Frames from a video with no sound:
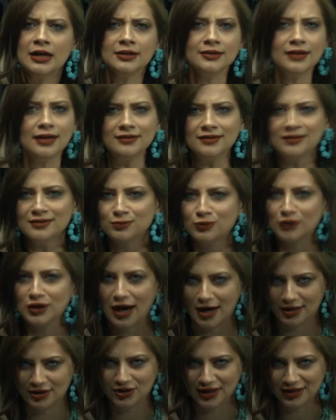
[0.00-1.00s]
Nedir bu
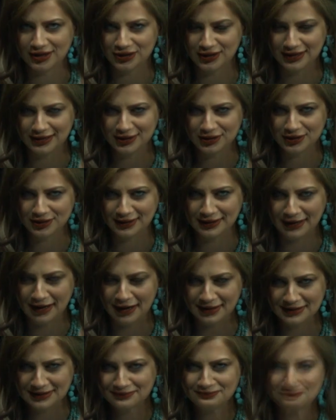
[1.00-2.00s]
gerçekçi
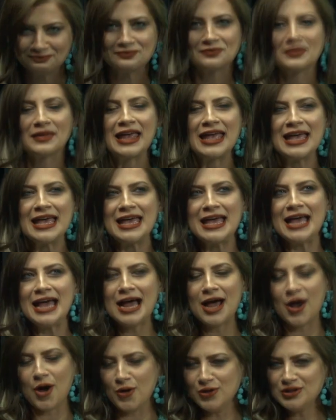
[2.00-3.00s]
ilişkiler?
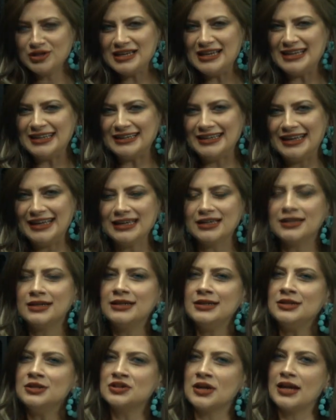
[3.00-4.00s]
Öncelikle
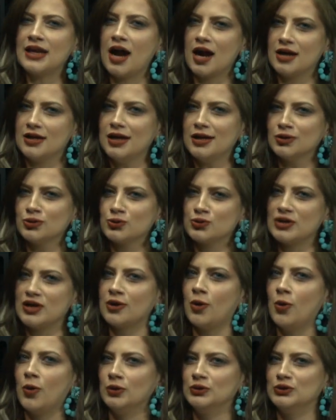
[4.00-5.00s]
klişelerden
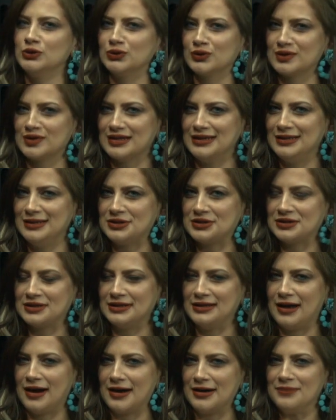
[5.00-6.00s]
uzak olduğunuz
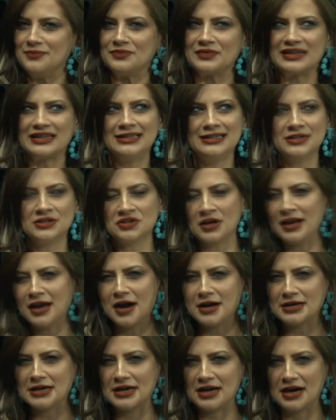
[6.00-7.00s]
ilişkiler.
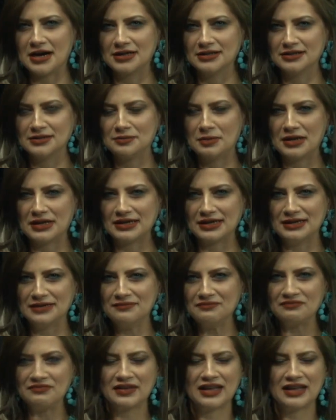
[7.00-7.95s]
Klişeler nelerdir peki?